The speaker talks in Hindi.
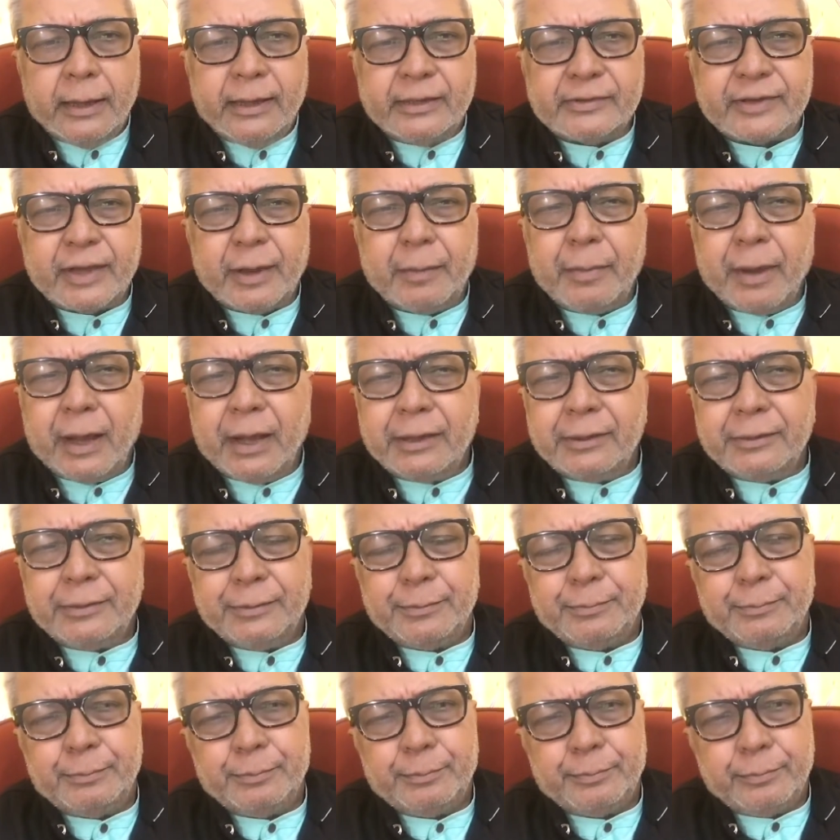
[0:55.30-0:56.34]
इसके बाद
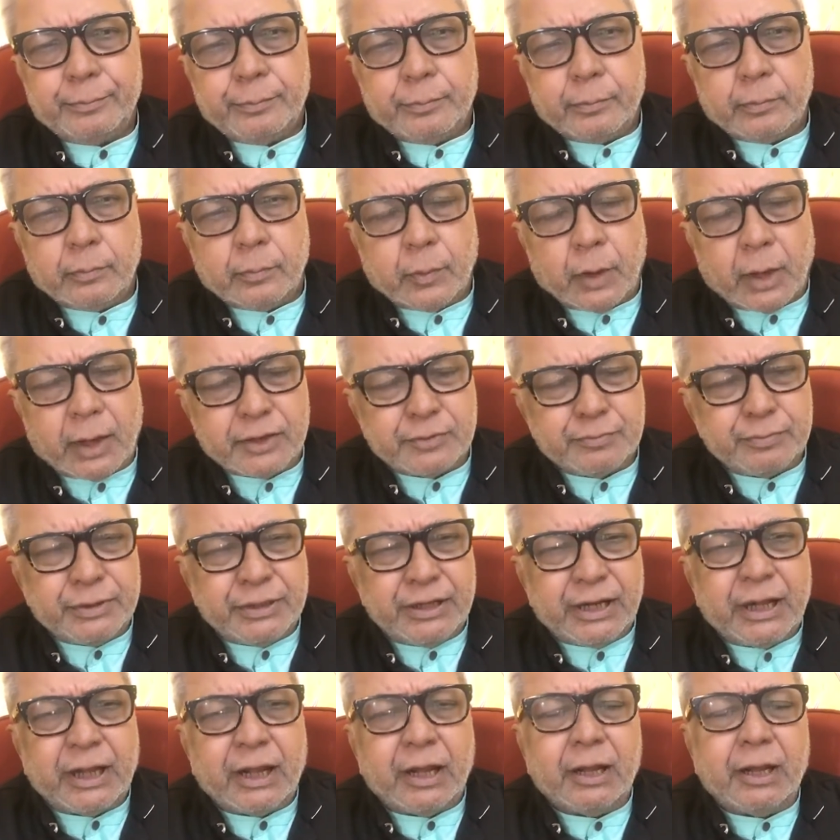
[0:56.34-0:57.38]

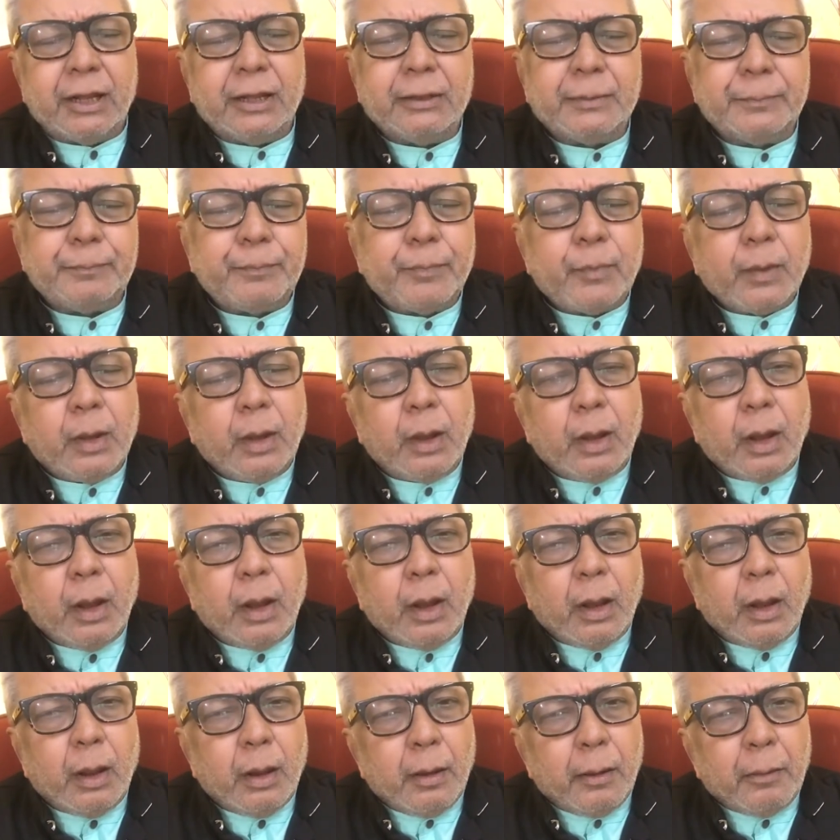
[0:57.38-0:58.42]
ने कहा
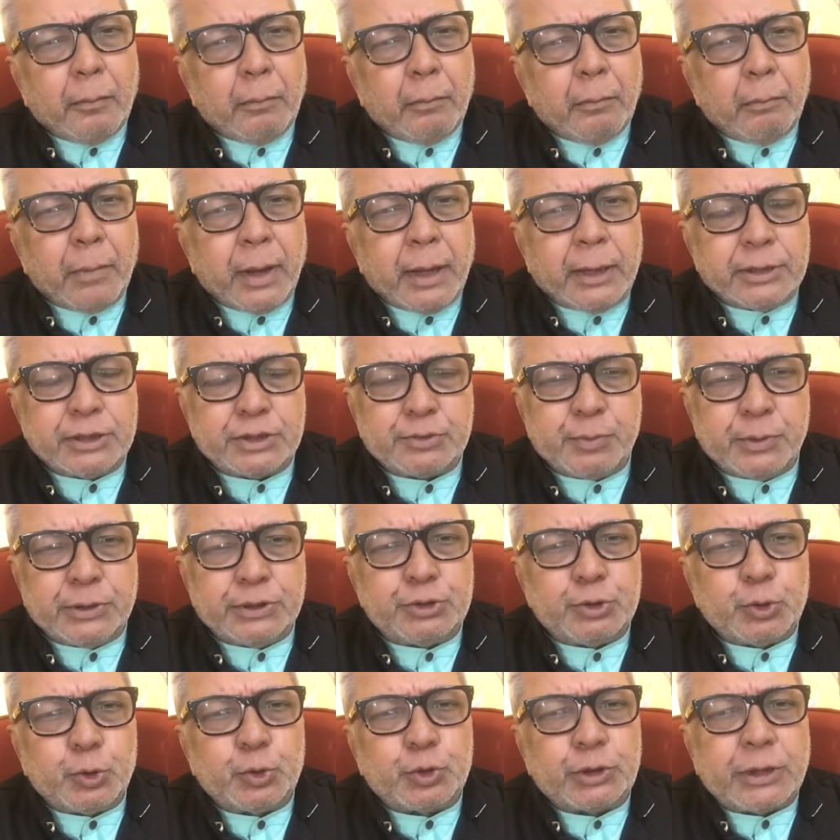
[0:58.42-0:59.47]
मैं इस
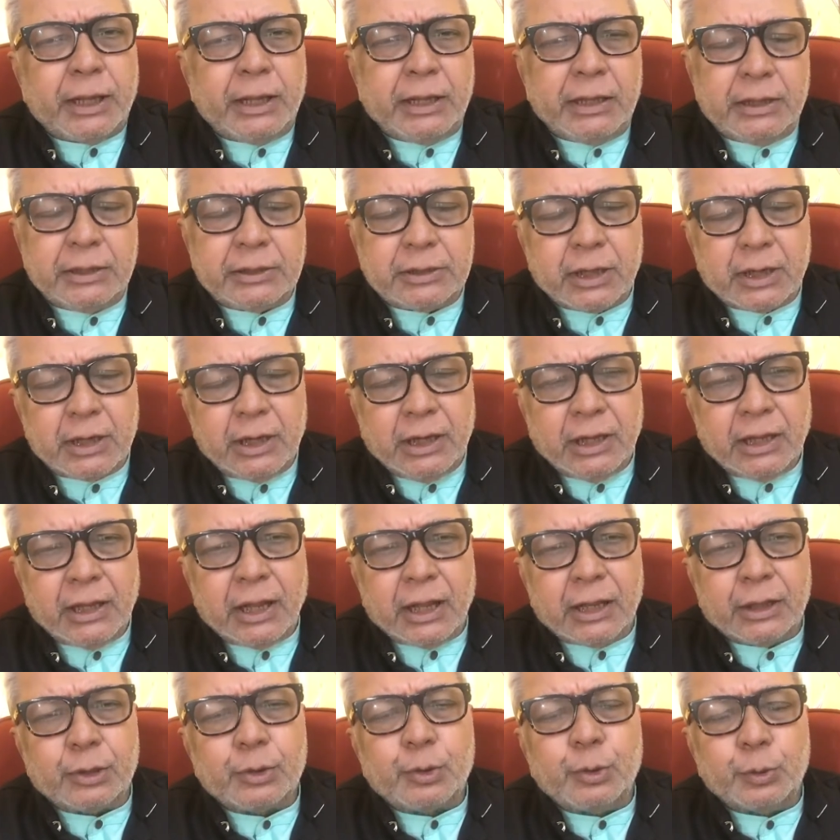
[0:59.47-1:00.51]
पर चुख्ताई की तख्लीक
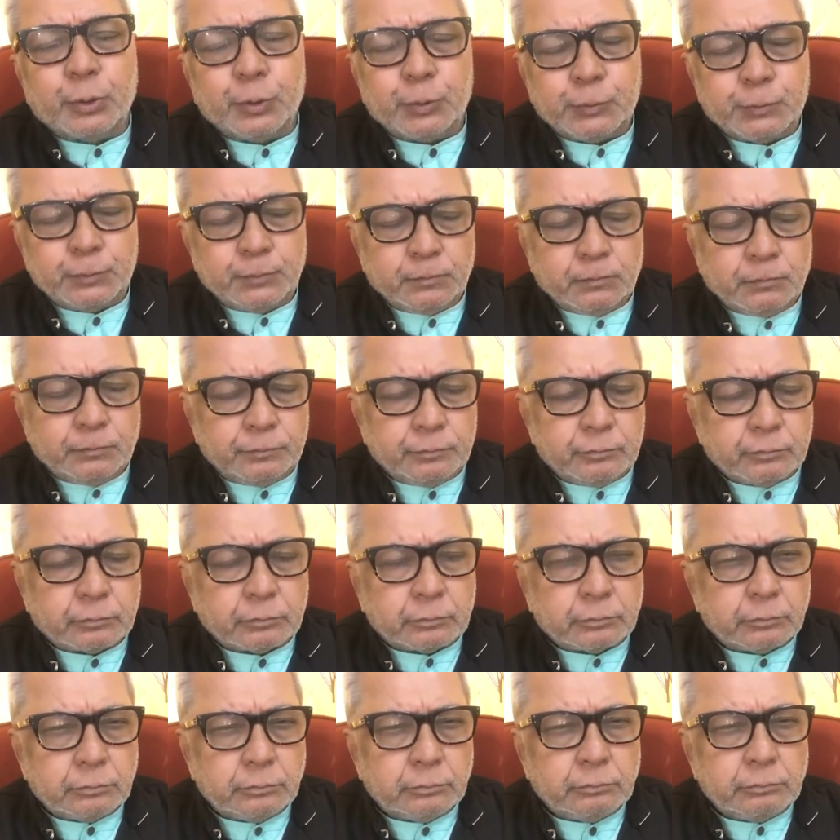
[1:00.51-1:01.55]
को
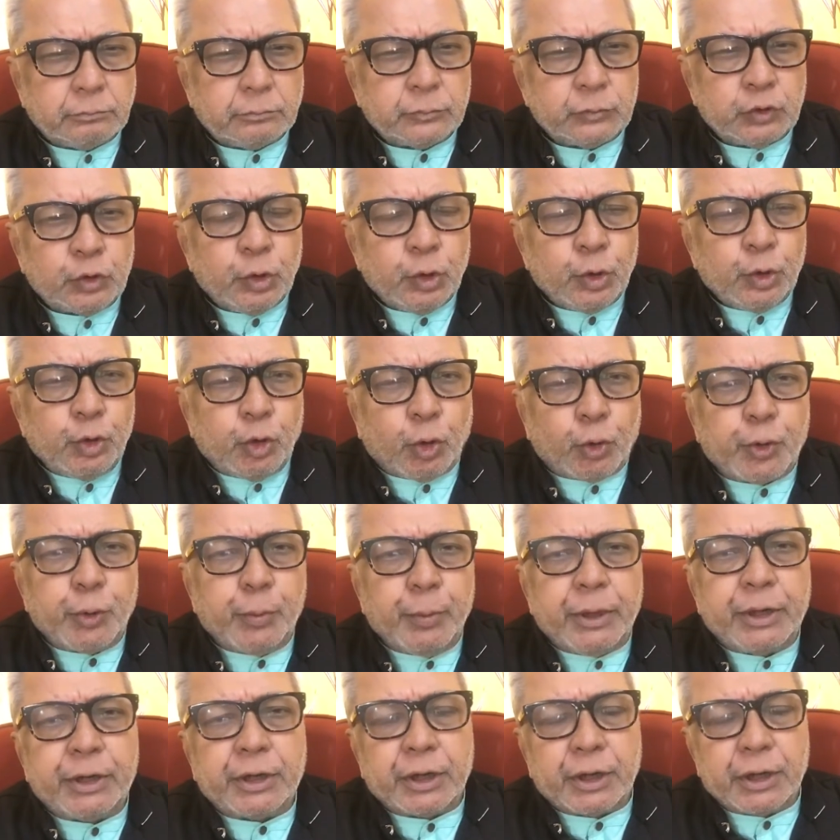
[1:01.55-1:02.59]

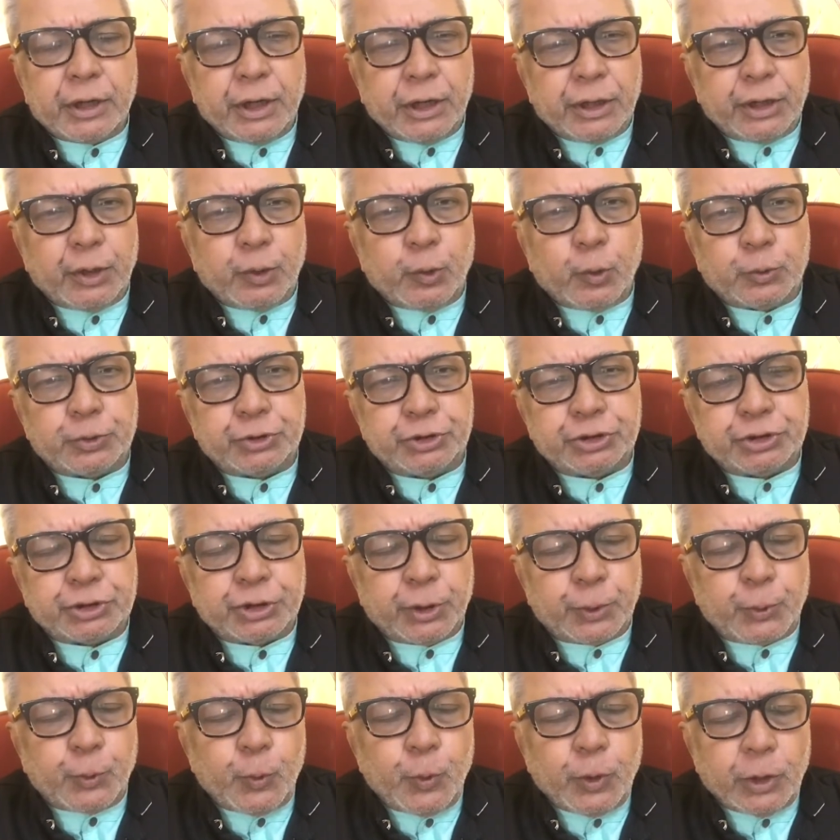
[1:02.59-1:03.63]
डॉक्यूमेंट करने की कोशिश
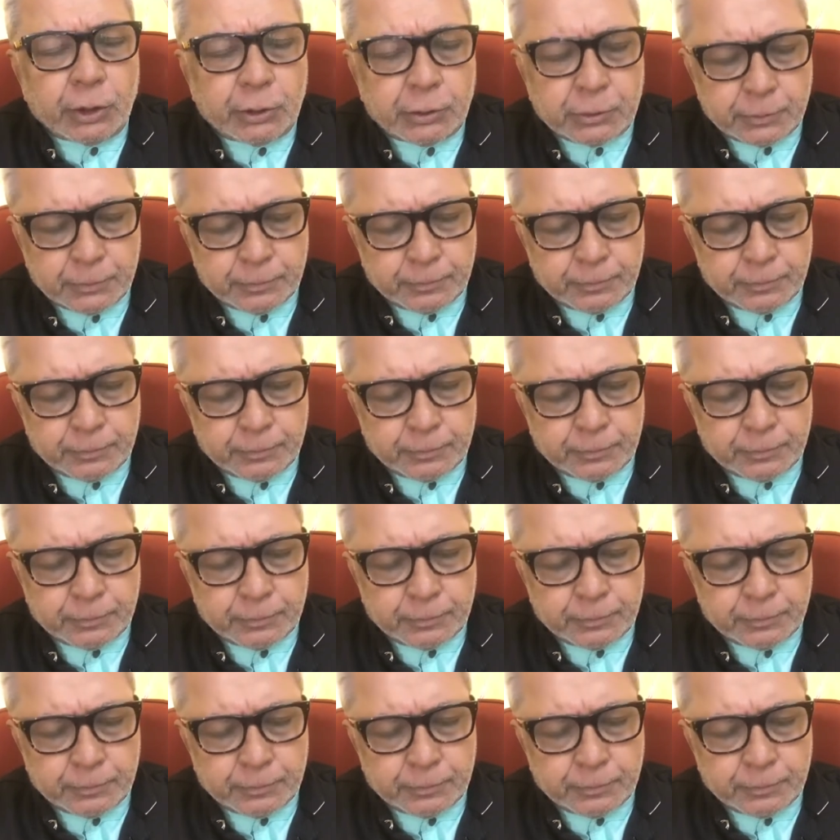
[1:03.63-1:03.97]
करूँगा